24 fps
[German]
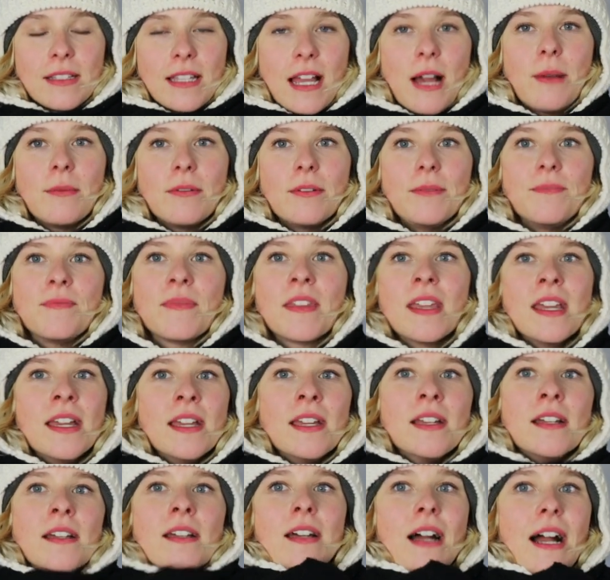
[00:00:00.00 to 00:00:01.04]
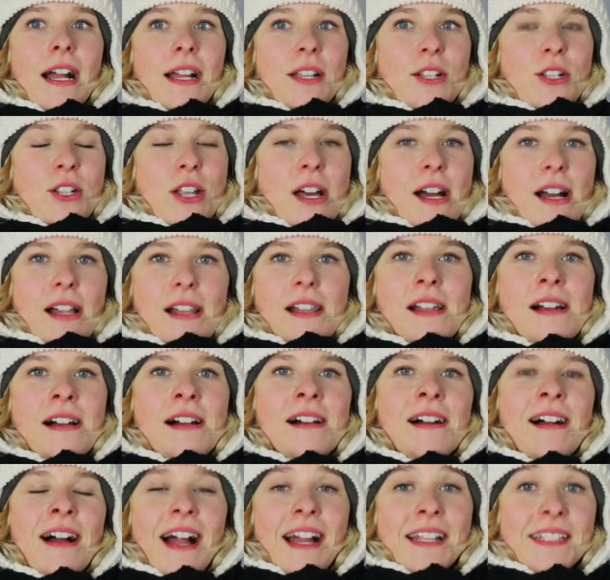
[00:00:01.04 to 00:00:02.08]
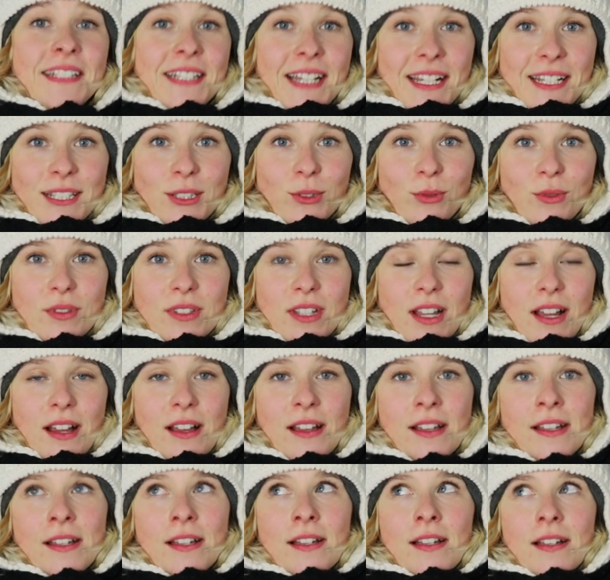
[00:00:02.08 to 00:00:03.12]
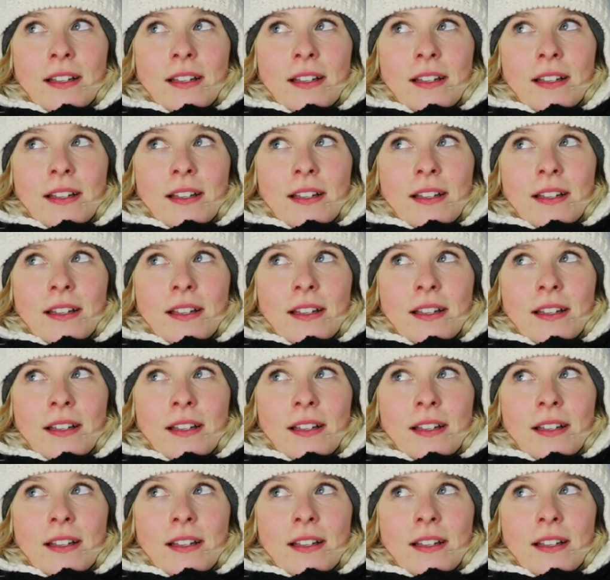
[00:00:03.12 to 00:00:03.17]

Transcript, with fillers: Ich habe einen Schal, eine Jacke drunter